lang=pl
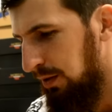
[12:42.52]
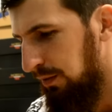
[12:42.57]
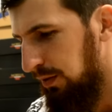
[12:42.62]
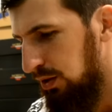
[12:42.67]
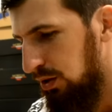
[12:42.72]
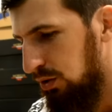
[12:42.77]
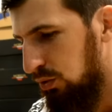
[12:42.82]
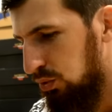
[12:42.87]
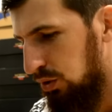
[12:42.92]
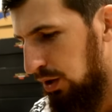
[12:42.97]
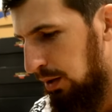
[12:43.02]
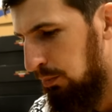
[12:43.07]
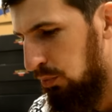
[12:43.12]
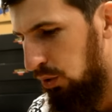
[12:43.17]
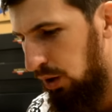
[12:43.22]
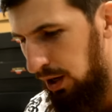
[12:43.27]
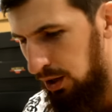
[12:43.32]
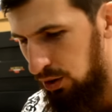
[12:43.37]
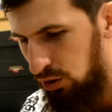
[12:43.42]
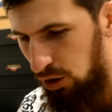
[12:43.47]
nawet ku temu
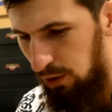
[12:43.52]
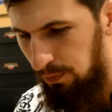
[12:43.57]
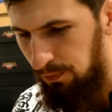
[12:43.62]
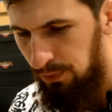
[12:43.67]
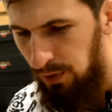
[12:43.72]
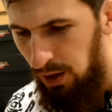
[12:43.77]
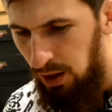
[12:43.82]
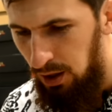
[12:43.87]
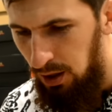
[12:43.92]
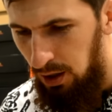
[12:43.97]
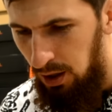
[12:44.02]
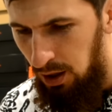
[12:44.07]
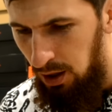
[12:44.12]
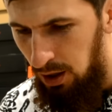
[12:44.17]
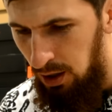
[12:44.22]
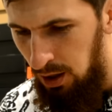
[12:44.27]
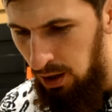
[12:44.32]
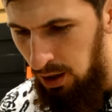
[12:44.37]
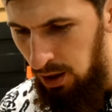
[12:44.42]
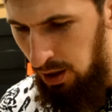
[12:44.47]
chęci.
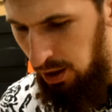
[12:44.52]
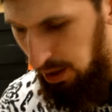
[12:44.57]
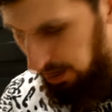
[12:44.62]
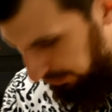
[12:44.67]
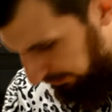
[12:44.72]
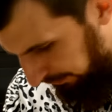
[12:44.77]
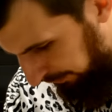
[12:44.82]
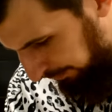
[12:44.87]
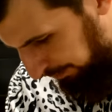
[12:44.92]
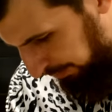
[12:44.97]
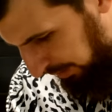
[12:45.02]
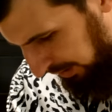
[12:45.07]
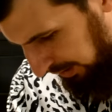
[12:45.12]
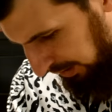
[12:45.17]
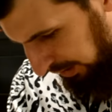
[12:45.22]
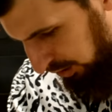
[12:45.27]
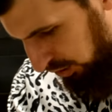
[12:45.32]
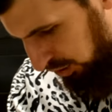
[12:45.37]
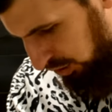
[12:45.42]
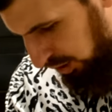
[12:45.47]
Y, w
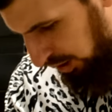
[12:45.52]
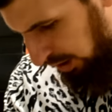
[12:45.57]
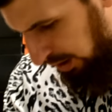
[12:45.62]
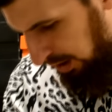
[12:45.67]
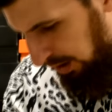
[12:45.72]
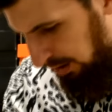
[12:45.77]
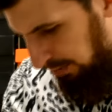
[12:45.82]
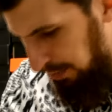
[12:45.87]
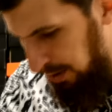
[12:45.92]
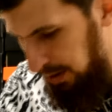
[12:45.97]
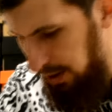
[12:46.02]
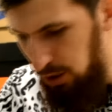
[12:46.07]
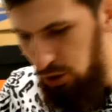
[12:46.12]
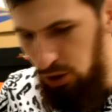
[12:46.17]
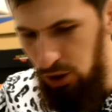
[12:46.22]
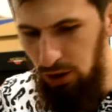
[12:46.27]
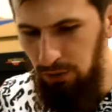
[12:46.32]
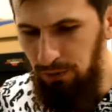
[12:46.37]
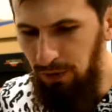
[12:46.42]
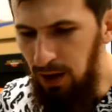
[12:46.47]
15.2
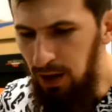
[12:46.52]
15